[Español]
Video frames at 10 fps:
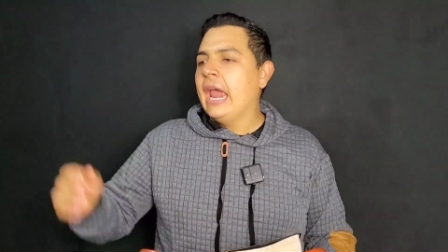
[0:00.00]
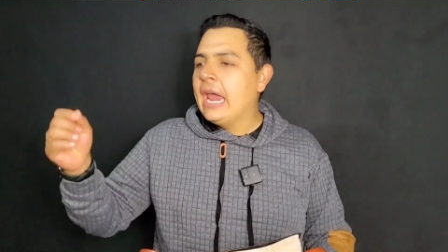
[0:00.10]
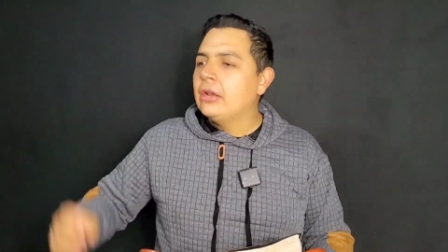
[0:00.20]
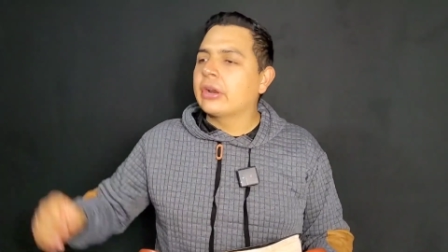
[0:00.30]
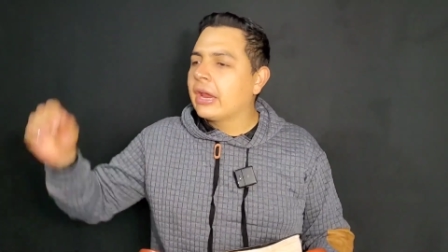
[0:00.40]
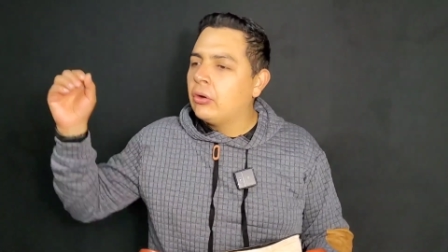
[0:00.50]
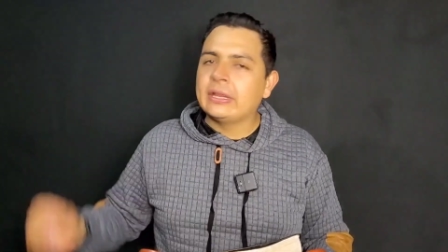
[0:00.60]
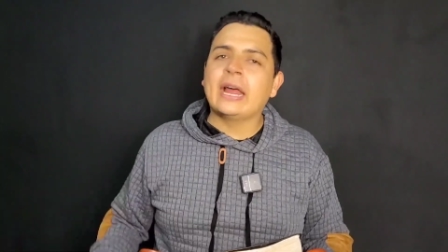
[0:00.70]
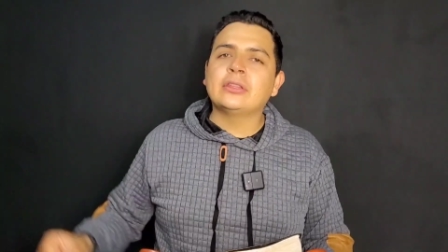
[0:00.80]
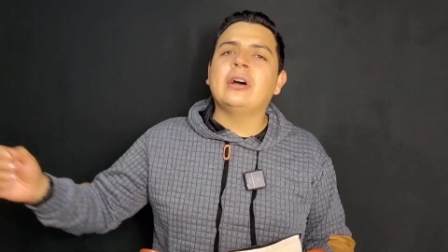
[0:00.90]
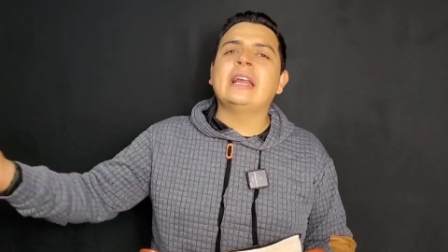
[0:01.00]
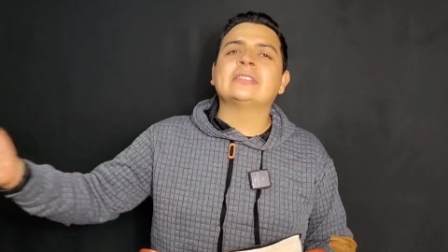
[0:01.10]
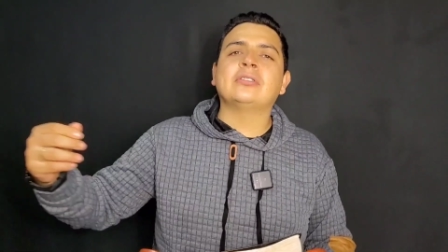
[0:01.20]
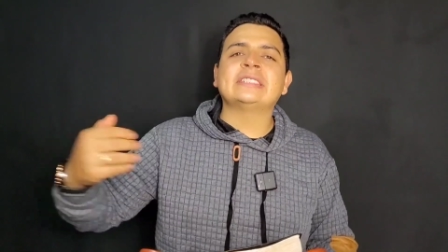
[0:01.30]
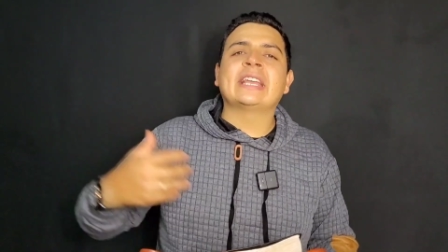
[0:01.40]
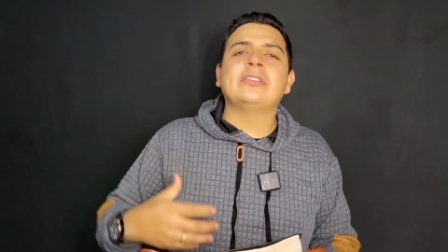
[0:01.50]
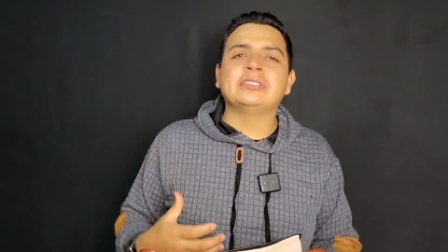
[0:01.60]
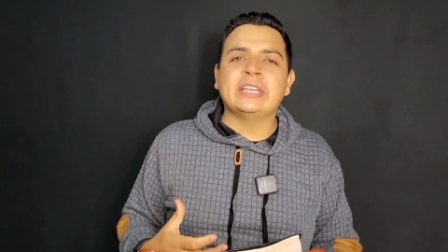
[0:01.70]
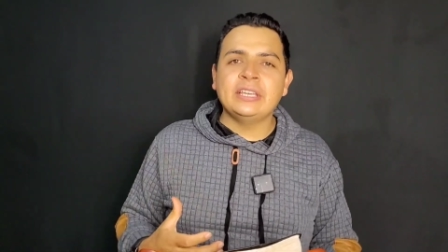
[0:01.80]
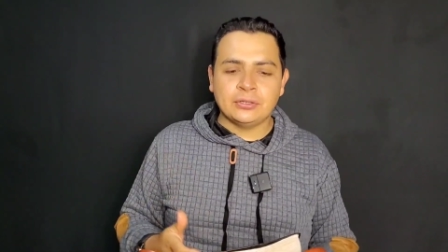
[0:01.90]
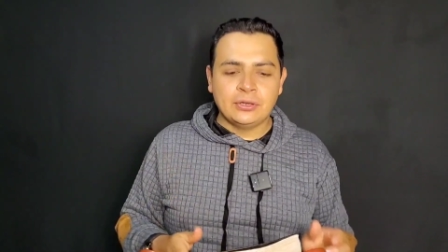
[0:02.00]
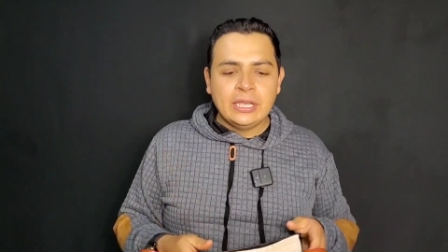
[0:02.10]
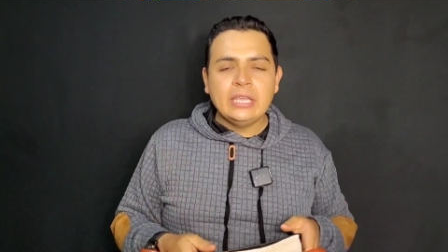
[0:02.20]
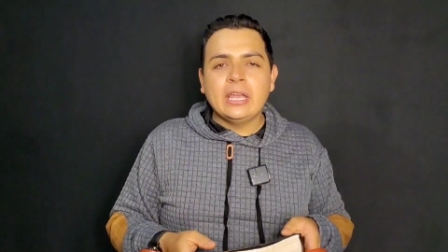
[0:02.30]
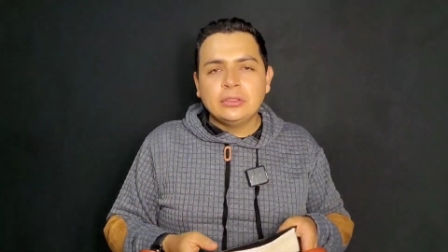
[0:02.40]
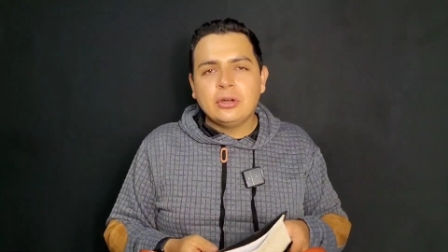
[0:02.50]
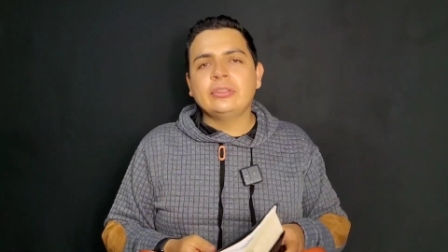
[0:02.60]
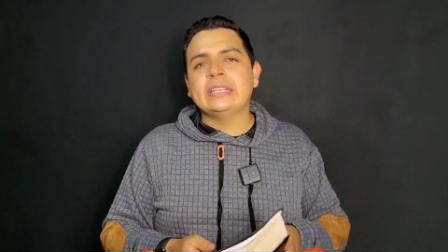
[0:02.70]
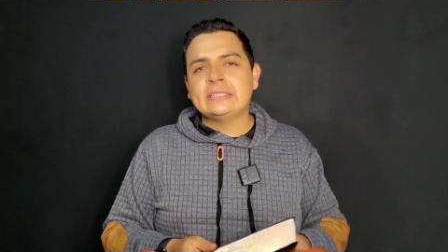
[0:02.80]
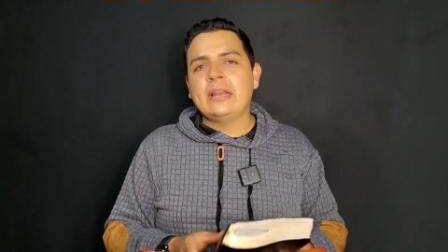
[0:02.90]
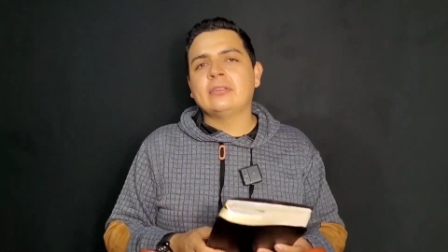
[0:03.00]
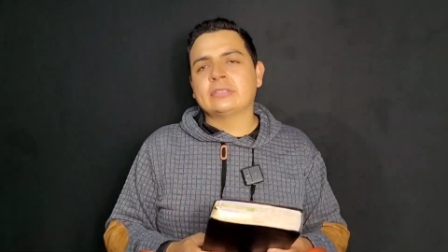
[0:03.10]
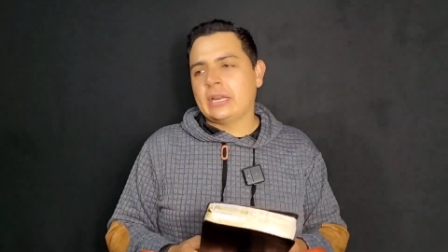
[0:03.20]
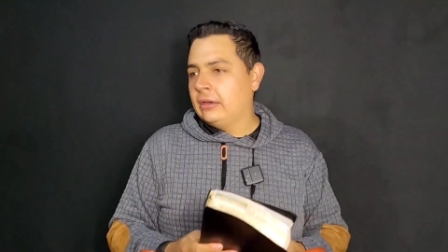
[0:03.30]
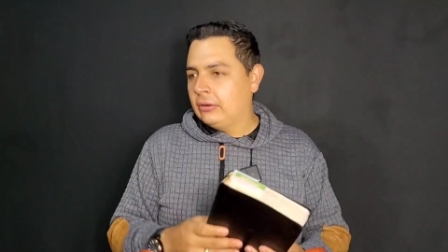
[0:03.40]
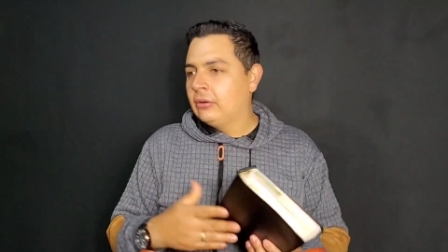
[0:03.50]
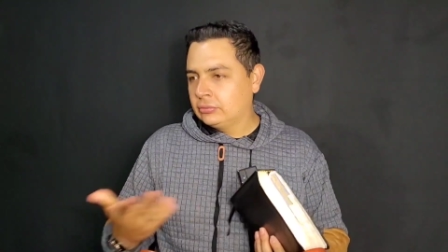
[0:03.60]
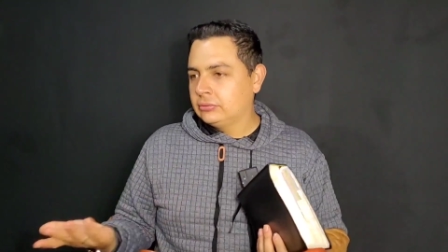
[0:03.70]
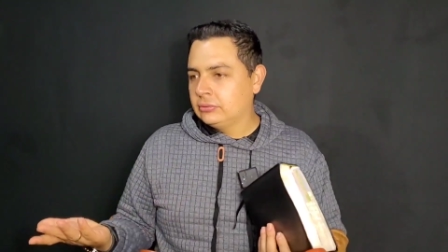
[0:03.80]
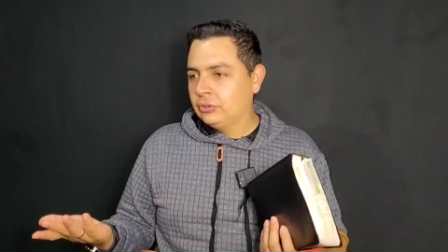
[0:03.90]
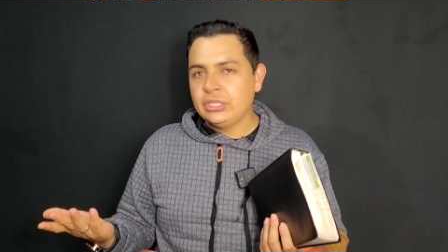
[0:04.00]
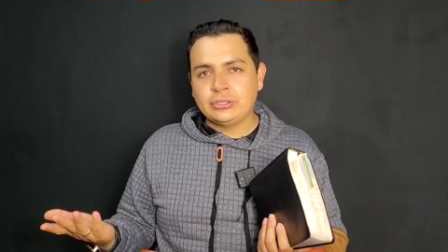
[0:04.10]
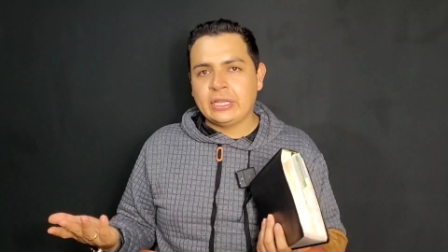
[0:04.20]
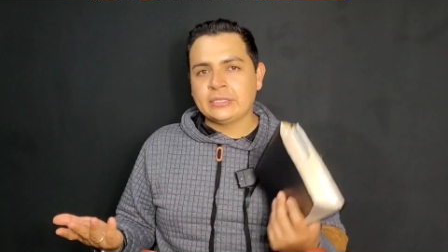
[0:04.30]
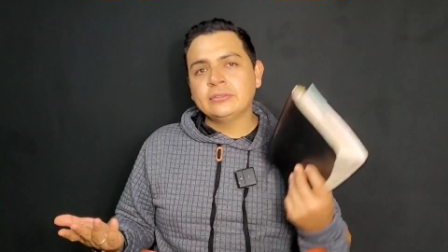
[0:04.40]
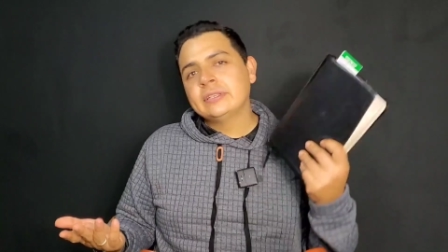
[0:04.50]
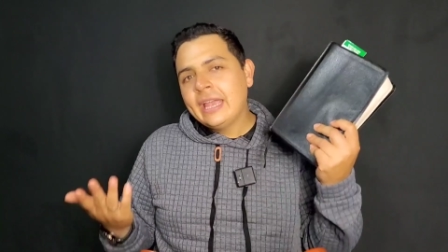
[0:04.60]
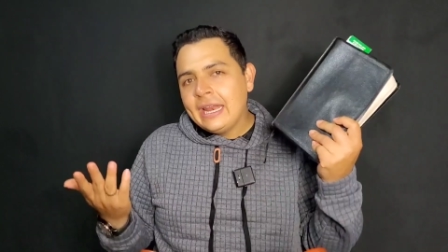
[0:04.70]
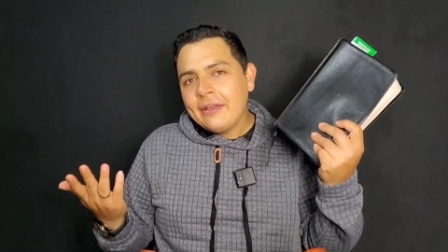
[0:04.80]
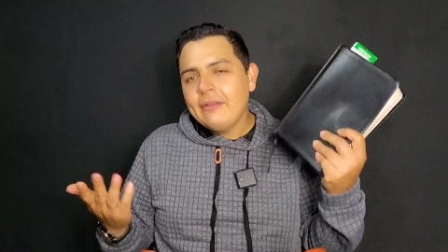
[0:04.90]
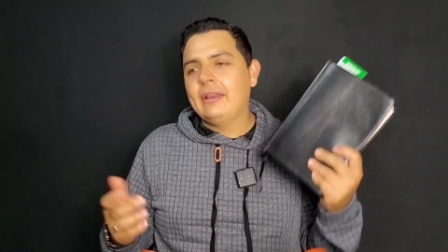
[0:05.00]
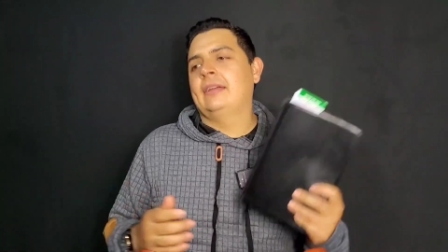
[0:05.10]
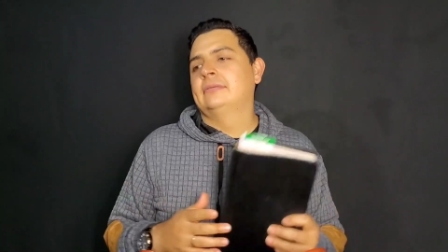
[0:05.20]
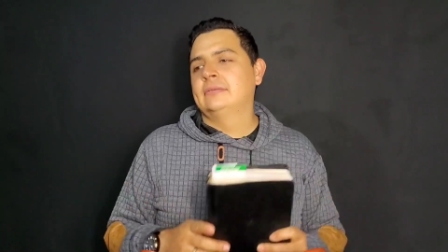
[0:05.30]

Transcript: Él os recordará todas las cosas que yo os he dicho. ¿Y en dónde están los, eh, los, los dichos de Jesús? En la Biblia.